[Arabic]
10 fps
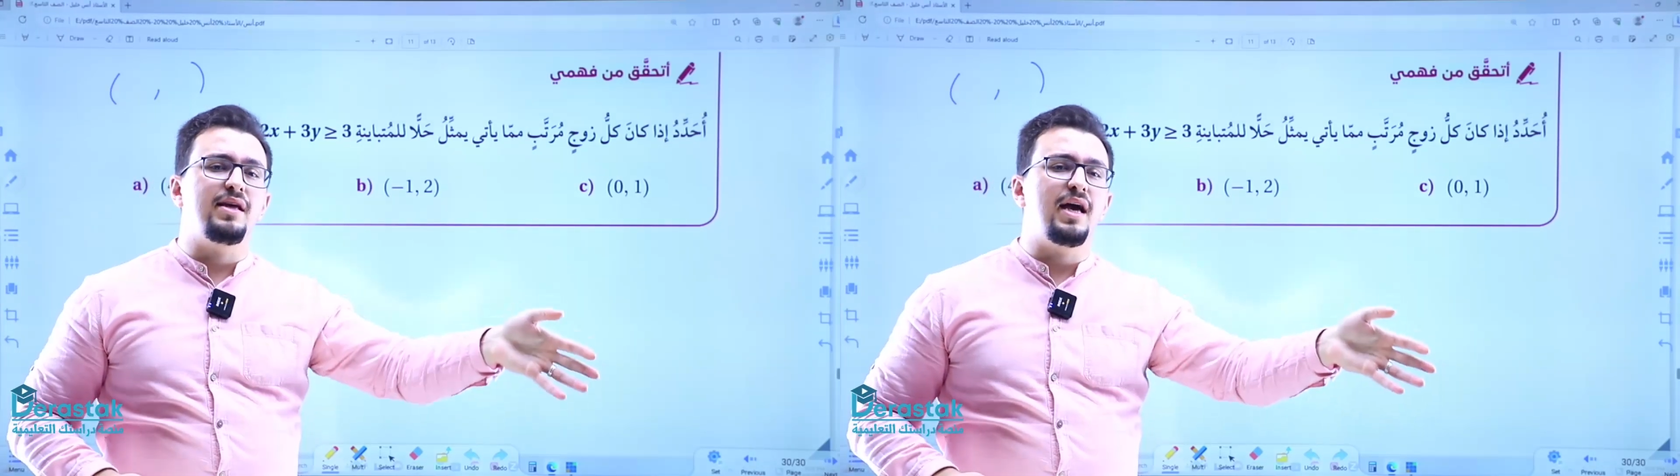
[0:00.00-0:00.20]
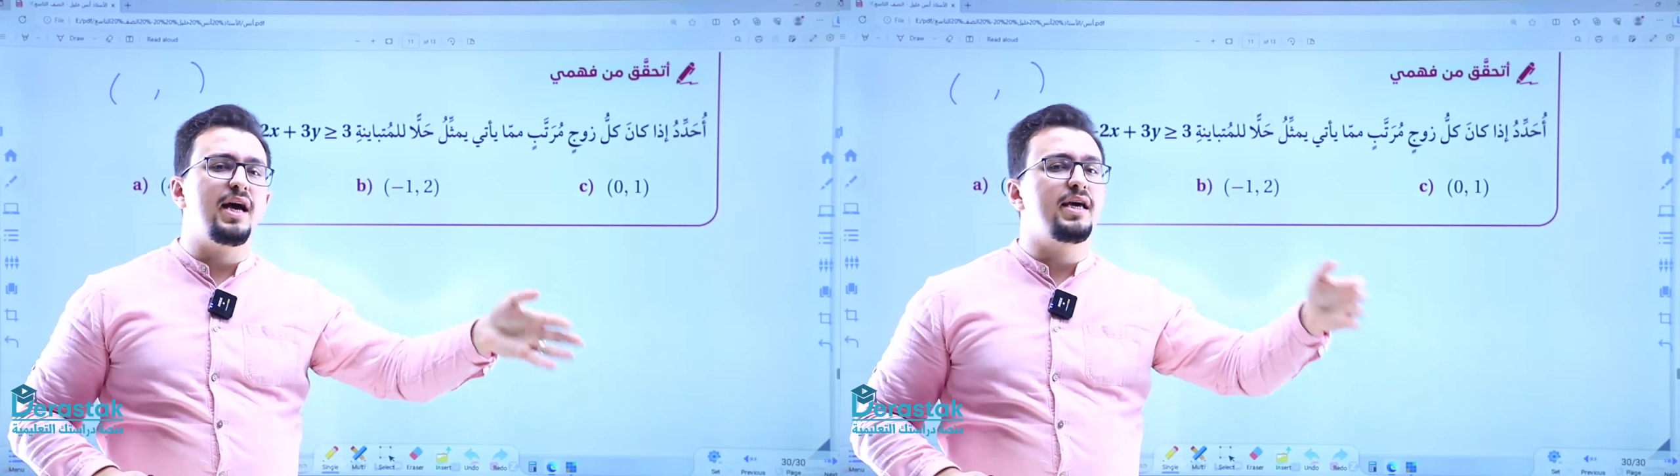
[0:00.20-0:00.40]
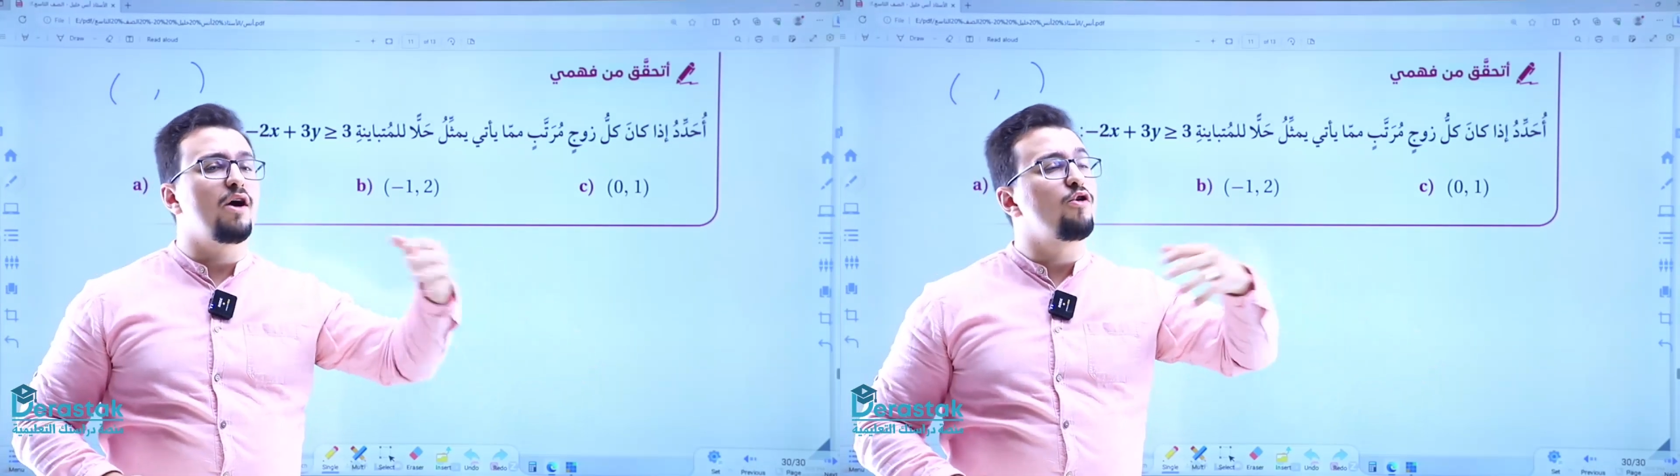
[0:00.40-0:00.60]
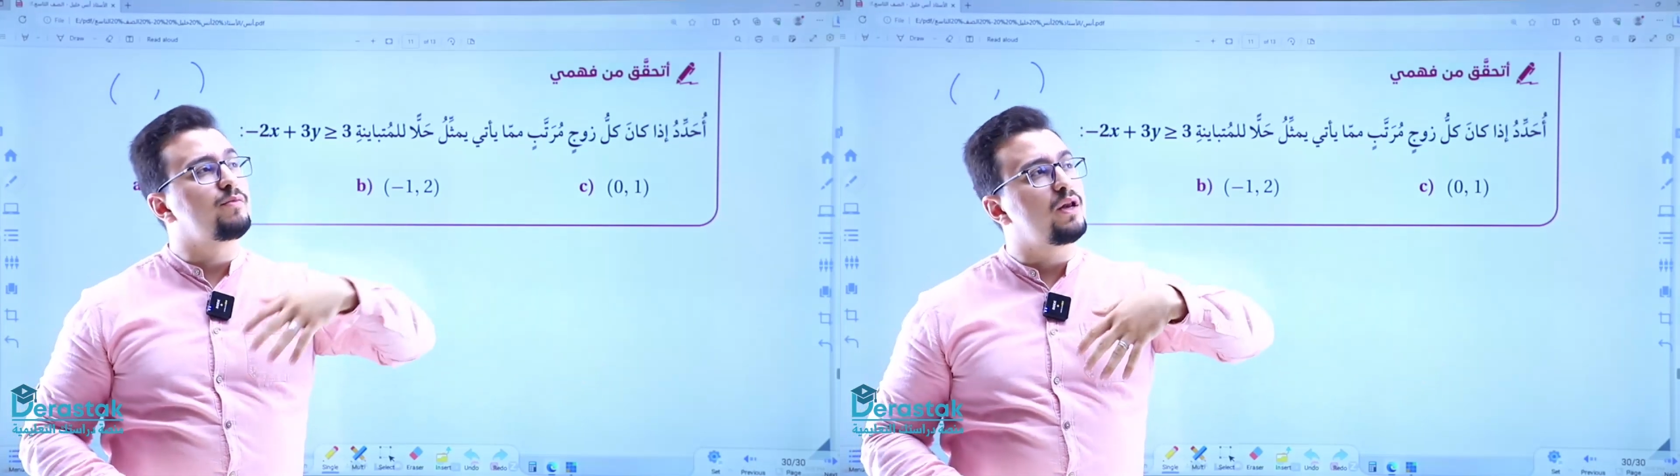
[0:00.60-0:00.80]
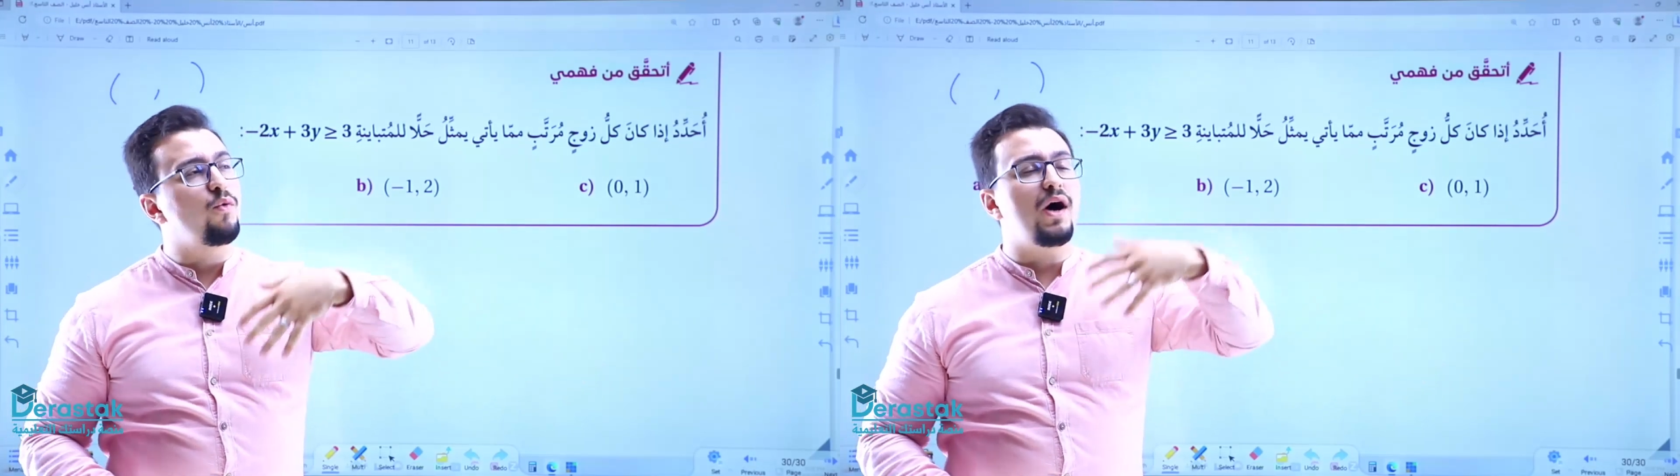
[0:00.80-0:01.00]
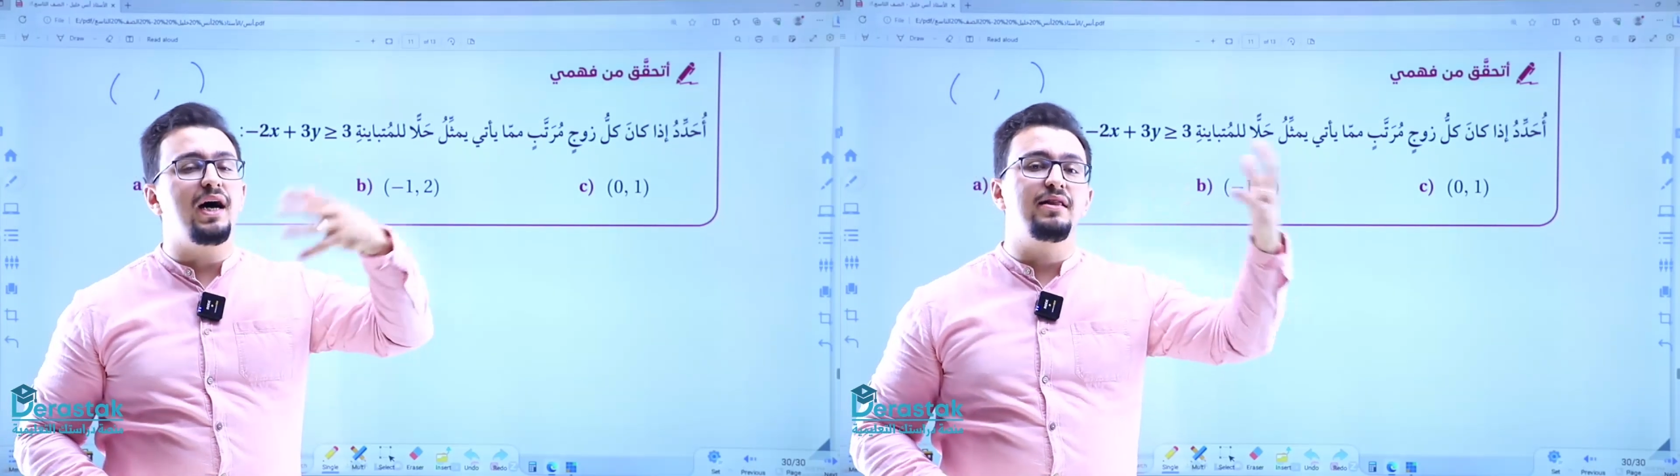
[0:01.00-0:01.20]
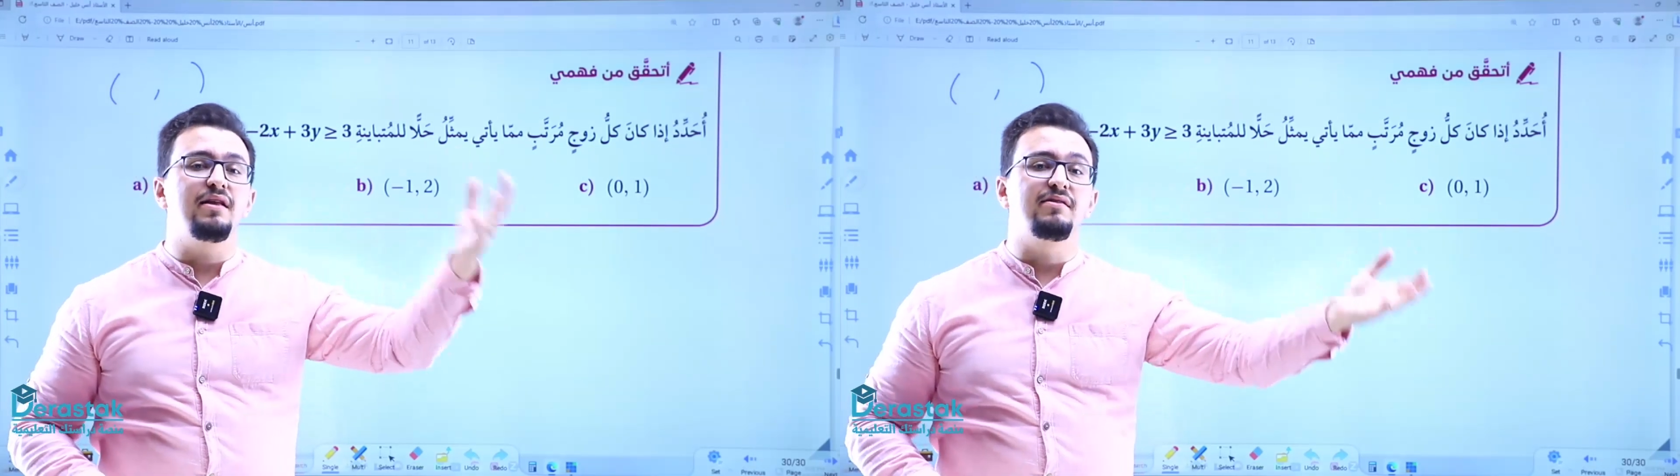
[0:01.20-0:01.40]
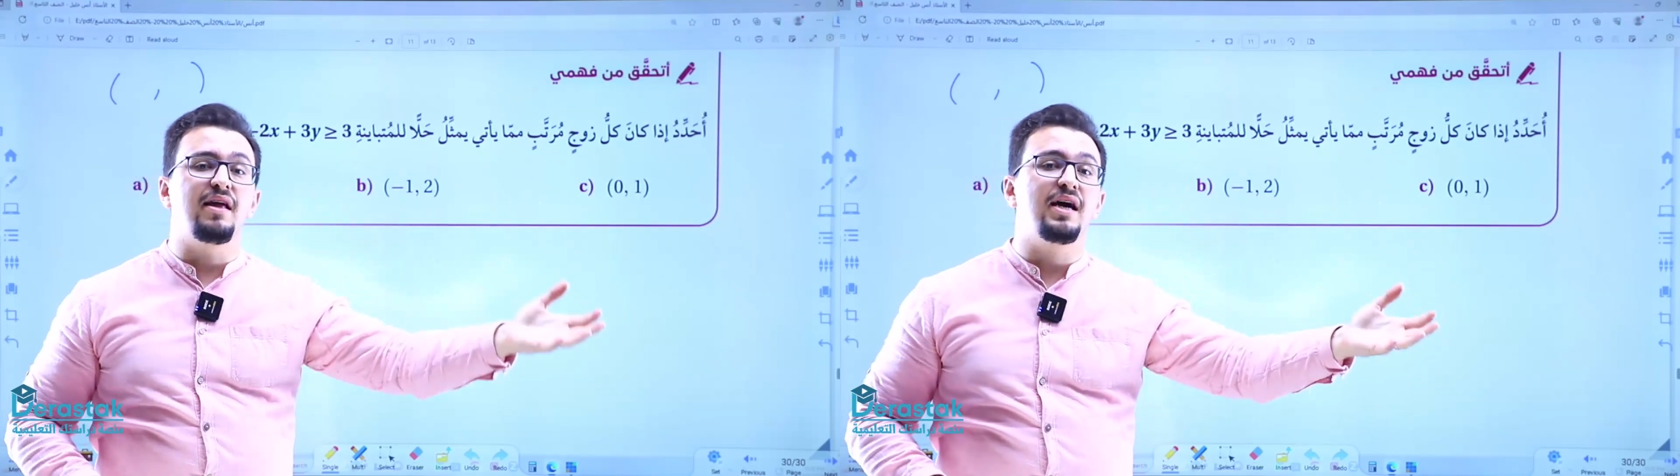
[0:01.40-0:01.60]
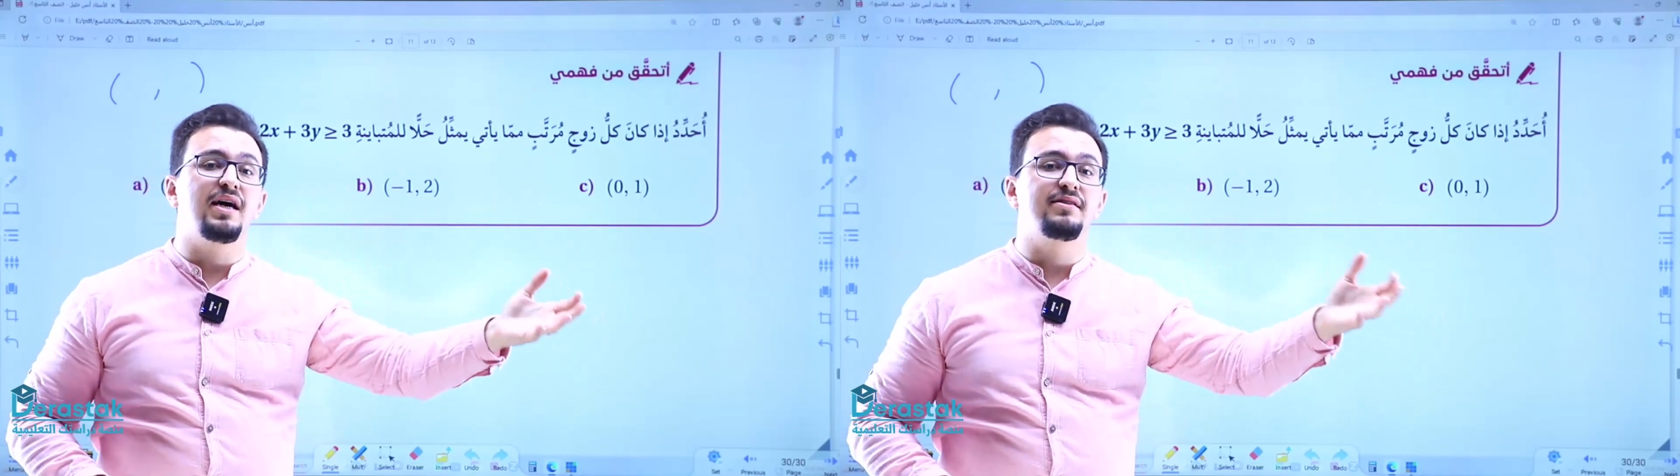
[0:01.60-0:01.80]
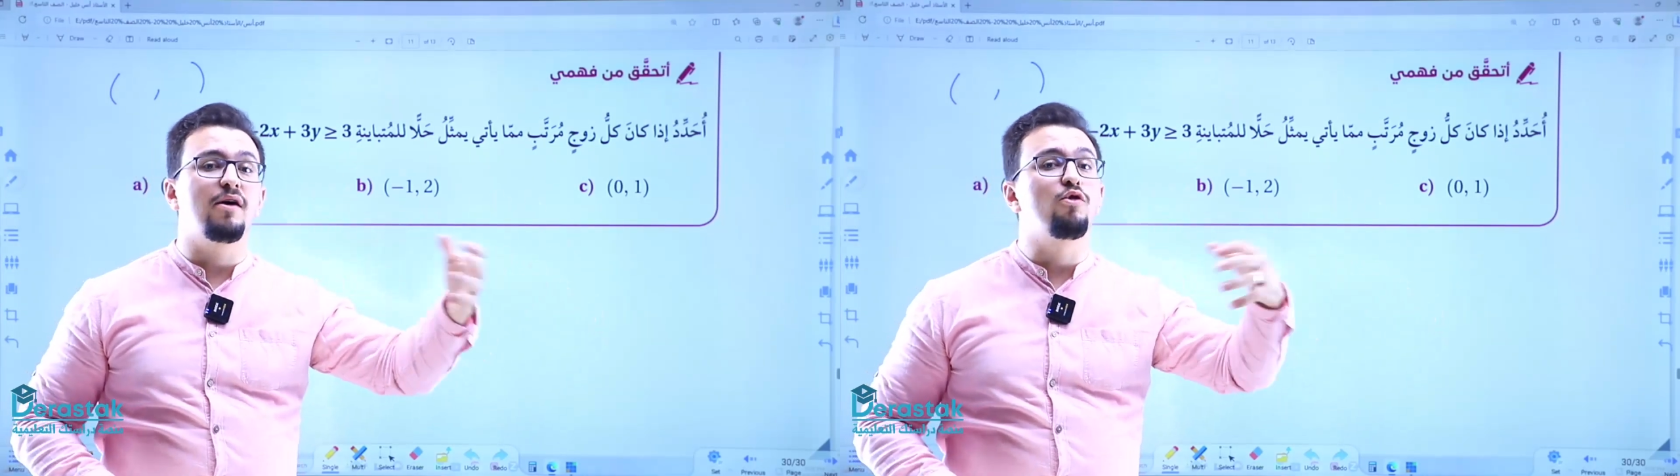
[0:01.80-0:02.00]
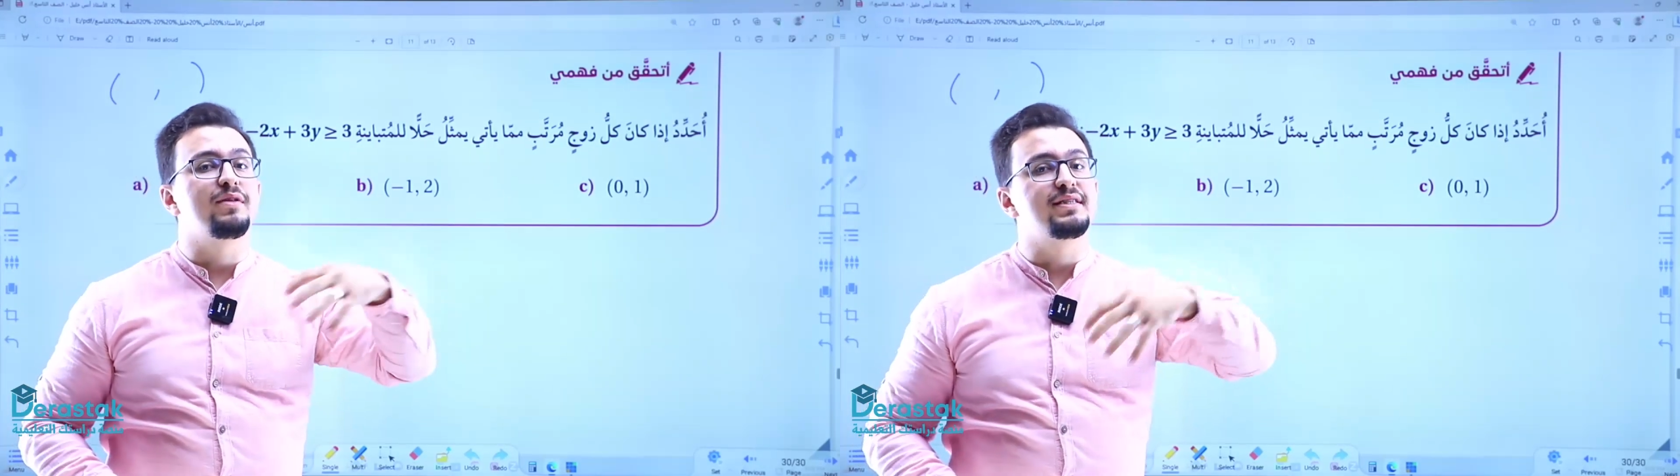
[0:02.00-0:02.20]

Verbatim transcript: نهاية أو من الواحد للثلاث أو من